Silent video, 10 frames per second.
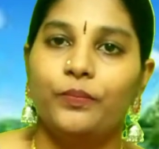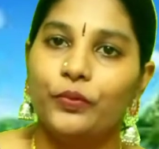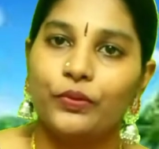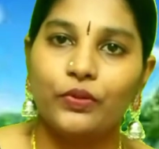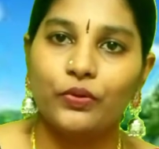
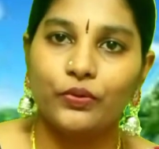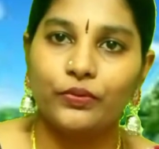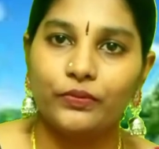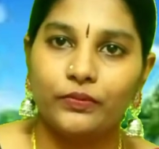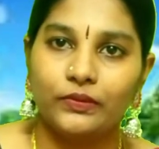పుత్రుడు
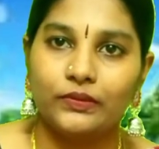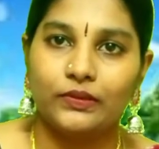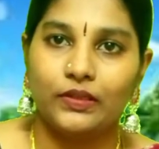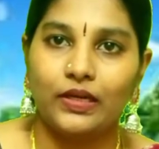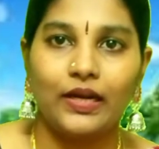
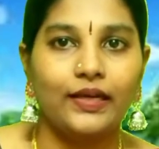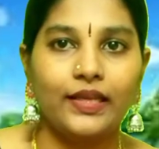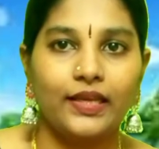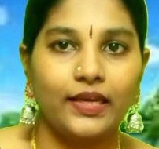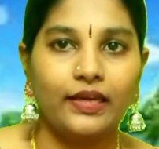
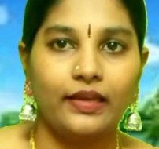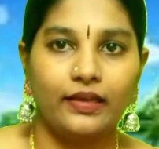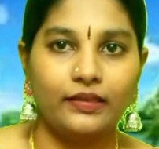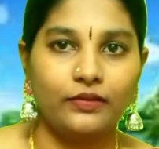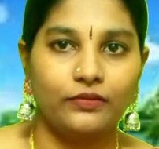అంటే ఏంటి
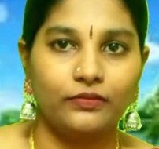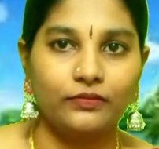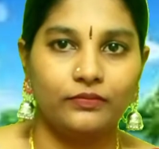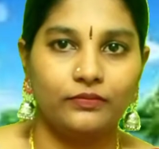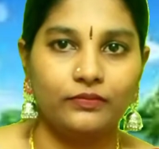అర్థం
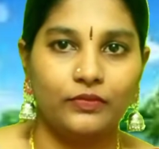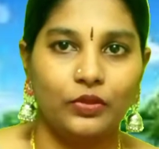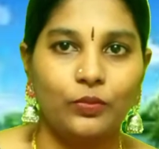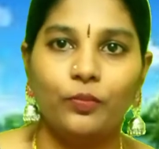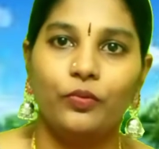
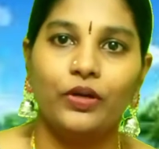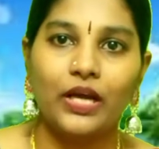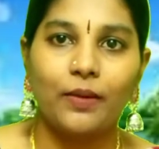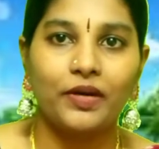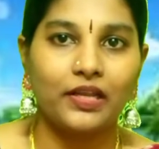
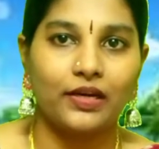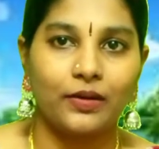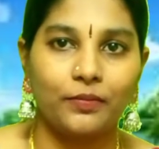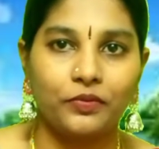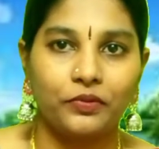ఉన్నామ
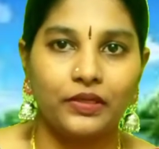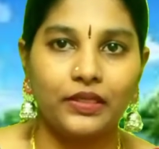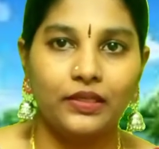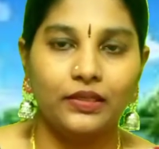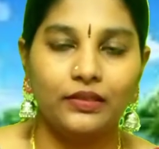నరకం నుండి
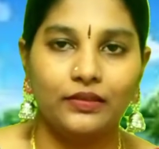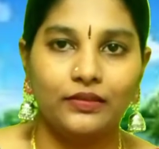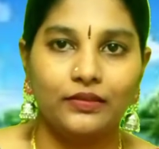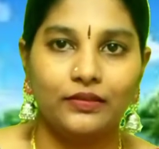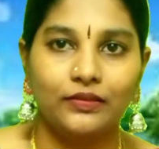
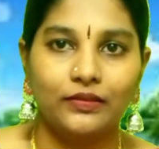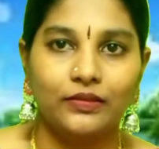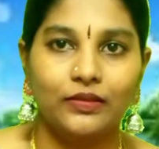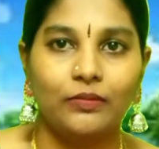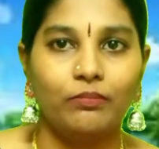
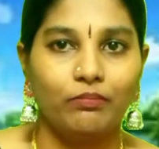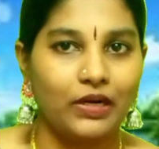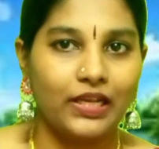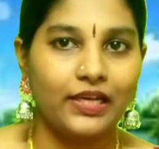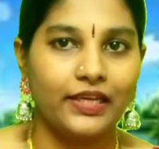
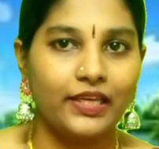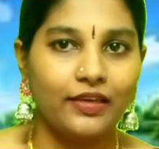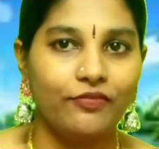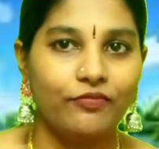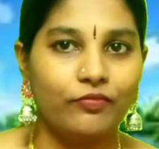మనలకి
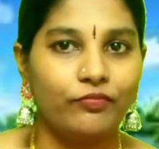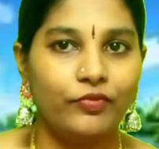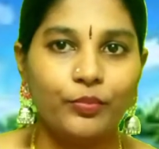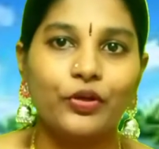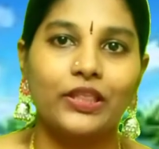
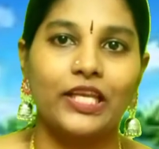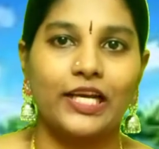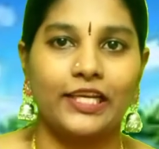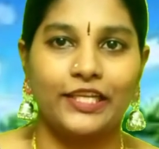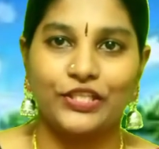విముక్తి
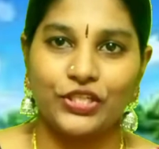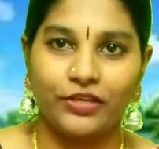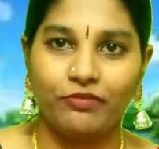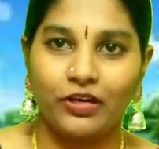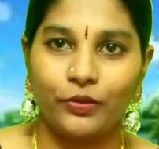
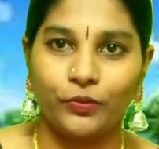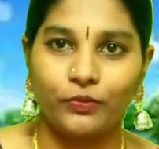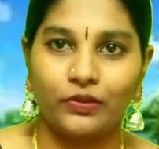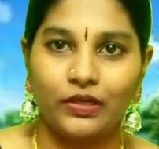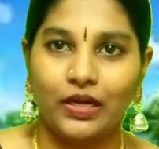కలిగించేవాడు
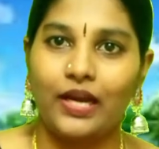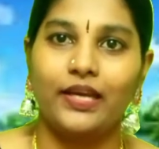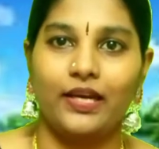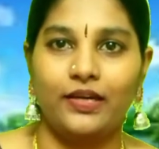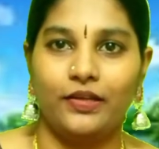
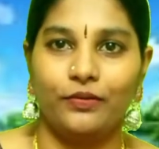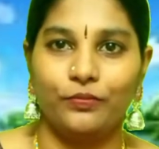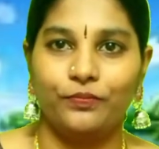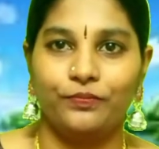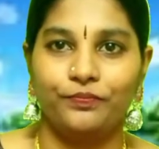అని అంటారు